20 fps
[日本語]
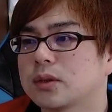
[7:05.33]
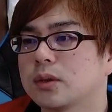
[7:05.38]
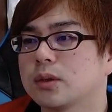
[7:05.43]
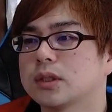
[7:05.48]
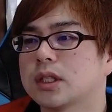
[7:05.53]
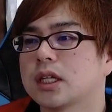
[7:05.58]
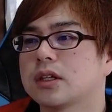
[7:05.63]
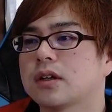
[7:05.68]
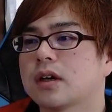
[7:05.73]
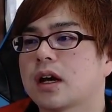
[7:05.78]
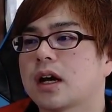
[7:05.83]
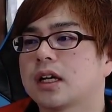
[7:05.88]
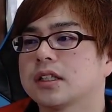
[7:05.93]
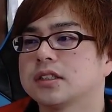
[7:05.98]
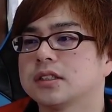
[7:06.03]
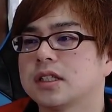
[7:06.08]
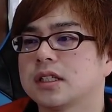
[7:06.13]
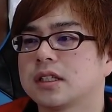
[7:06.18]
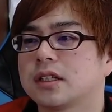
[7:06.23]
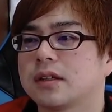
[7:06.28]
と
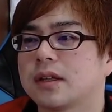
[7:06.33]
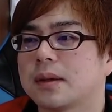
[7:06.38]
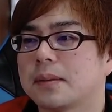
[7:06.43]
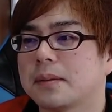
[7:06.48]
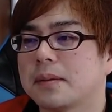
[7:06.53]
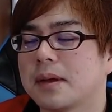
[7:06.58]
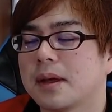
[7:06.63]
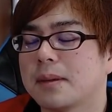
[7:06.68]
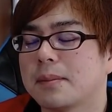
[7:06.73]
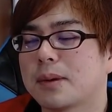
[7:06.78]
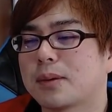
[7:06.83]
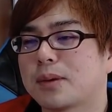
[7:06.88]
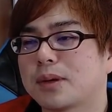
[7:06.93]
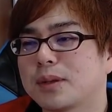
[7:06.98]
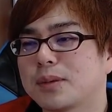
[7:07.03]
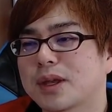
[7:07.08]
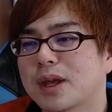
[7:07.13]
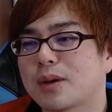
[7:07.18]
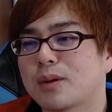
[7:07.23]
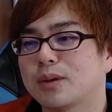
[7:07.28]
4980円ってね、まあ、これ
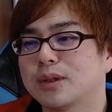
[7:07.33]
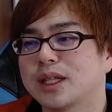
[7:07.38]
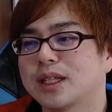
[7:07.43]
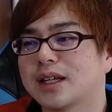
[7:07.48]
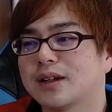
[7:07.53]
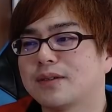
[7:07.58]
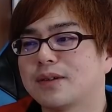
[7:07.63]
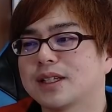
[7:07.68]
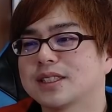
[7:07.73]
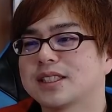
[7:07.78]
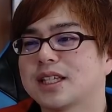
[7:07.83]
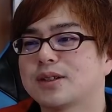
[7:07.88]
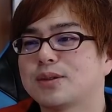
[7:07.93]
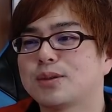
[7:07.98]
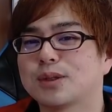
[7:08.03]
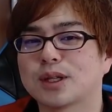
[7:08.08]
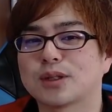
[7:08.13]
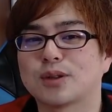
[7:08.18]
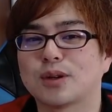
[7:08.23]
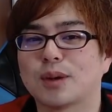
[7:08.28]
も結構値段はしてる
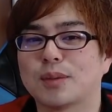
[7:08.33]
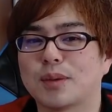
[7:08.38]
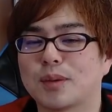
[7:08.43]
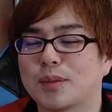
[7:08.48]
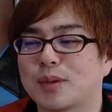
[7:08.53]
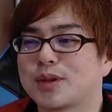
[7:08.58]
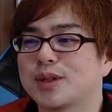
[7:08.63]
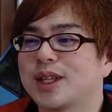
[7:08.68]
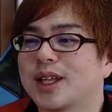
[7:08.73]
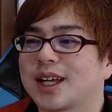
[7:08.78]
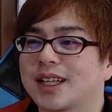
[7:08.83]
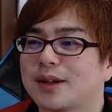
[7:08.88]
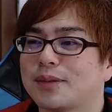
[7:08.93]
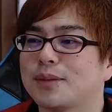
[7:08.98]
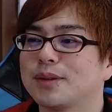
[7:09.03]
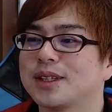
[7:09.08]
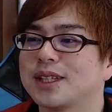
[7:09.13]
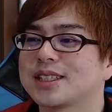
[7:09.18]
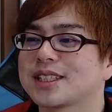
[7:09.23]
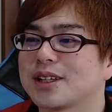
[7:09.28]
方だとは僕の中で
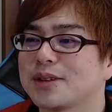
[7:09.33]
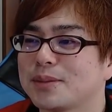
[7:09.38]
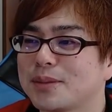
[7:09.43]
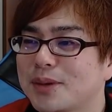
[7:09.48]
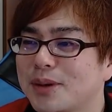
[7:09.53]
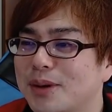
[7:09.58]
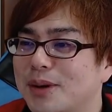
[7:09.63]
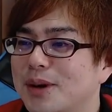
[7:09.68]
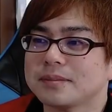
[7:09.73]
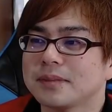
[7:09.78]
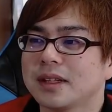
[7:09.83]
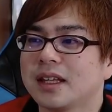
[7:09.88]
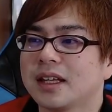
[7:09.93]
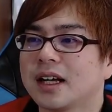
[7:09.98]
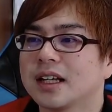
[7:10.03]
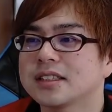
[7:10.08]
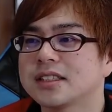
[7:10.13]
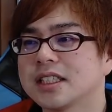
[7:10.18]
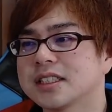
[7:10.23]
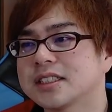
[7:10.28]
思うんですけども、えー、
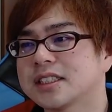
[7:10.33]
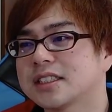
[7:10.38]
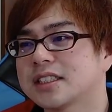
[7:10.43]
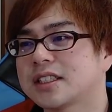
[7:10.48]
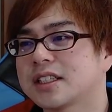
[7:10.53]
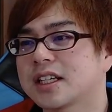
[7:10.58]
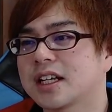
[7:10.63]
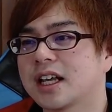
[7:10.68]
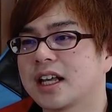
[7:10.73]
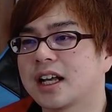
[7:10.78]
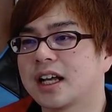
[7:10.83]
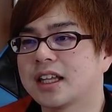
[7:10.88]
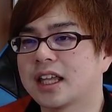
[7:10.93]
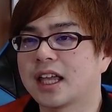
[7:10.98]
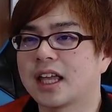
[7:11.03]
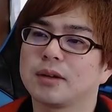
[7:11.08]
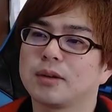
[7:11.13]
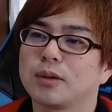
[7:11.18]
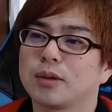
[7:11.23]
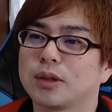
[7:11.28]
活躍させる機会が
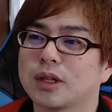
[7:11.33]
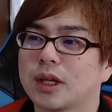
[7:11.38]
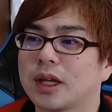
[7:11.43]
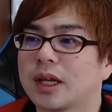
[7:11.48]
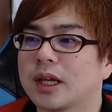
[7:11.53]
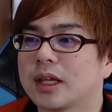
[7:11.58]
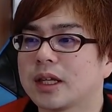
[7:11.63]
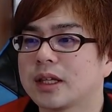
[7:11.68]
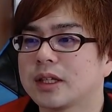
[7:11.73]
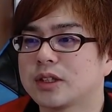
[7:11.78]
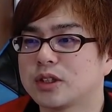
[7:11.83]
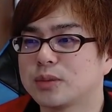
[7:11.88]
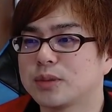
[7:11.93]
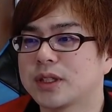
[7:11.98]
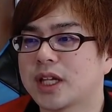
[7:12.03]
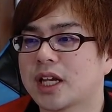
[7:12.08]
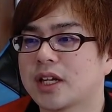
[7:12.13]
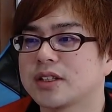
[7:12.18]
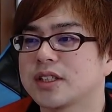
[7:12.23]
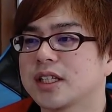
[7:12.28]
ね今後ね十分
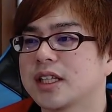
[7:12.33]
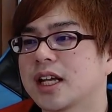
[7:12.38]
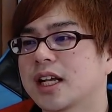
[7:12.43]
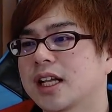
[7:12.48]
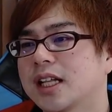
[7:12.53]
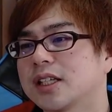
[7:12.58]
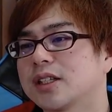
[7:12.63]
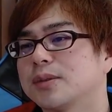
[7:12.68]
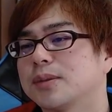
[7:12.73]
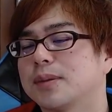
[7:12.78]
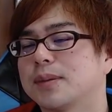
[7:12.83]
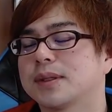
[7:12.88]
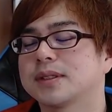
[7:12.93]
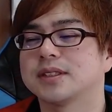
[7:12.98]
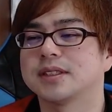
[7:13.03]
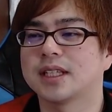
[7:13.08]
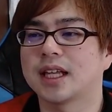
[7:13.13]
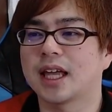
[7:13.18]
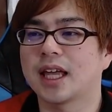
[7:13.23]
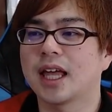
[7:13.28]
にあるんじゃないかなと思います
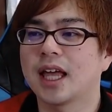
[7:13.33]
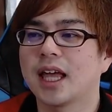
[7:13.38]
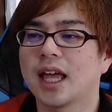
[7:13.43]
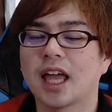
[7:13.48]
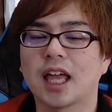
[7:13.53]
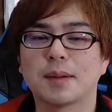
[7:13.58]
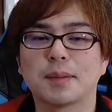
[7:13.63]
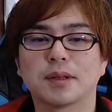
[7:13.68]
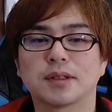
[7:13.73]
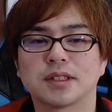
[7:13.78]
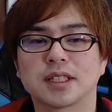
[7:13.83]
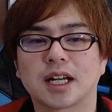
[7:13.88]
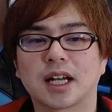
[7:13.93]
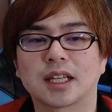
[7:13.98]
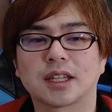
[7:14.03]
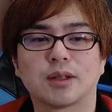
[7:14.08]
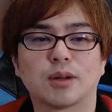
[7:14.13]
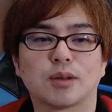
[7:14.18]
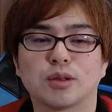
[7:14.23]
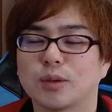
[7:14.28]
んで、え今のうちに買っ
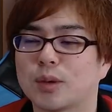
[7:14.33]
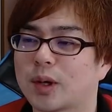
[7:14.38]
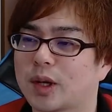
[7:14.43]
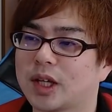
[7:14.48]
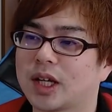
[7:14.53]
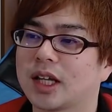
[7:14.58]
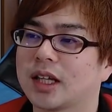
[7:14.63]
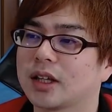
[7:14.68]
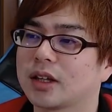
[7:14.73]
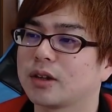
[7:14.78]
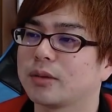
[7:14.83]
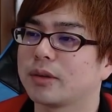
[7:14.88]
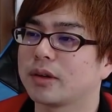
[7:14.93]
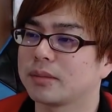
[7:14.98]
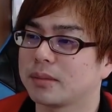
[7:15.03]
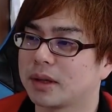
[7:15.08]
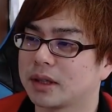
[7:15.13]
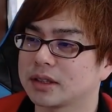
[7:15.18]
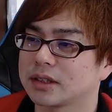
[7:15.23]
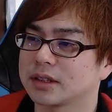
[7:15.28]
ておくのはいいかなと思い
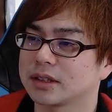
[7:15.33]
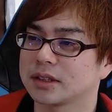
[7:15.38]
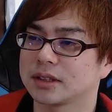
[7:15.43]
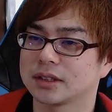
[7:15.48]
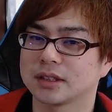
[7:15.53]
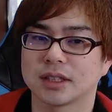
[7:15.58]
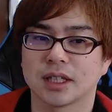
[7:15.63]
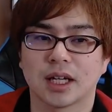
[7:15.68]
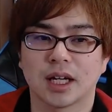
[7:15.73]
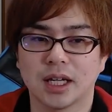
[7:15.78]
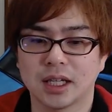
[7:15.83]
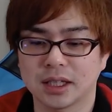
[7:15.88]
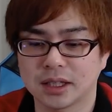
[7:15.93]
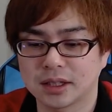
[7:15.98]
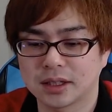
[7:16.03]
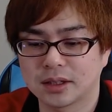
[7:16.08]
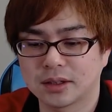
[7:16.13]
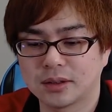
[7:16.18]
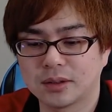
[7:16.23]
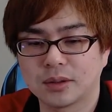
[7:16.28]
ますはい
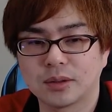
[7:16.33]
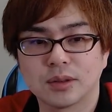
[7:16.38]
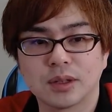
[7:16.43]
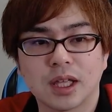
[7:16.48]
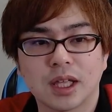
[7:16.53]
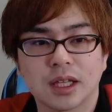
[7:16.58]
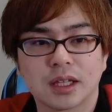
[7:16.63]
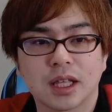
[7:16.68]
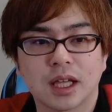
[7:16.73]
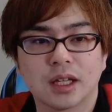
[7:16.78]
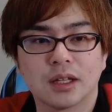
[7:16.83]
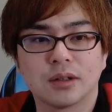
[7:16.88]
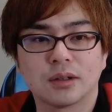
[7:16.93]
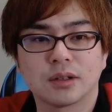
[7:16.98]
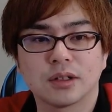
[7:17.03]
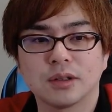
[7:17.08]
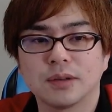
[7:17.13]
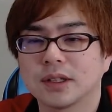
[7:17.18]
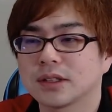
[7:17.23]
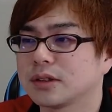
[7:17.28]
ということで第
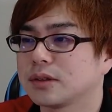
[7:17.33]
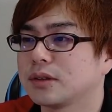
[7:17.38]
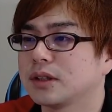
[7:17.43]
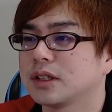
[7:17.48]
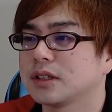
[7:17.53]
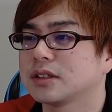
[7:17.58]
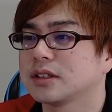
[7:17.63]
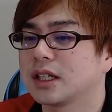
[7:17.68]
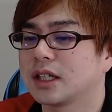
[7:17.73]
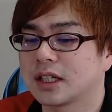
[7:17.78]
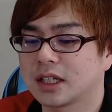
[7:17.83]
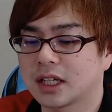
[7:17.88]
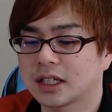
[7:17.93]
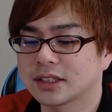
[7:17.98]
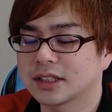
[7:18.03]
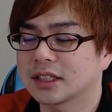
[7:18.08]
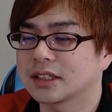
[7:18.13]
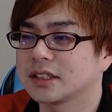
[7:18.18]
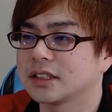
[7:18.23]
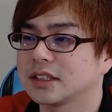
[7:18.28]
6位は食肉かき虐
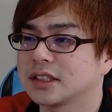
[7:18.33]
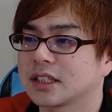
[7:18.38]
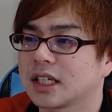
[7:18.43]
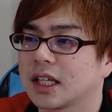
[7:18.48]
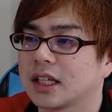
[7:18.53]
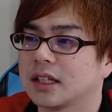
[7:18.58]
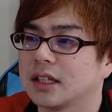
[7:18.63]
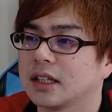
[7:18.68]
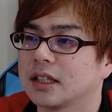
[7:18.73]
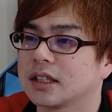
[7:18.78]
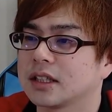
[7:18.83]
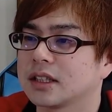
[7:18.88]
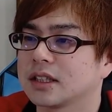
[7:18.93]
殺事件でし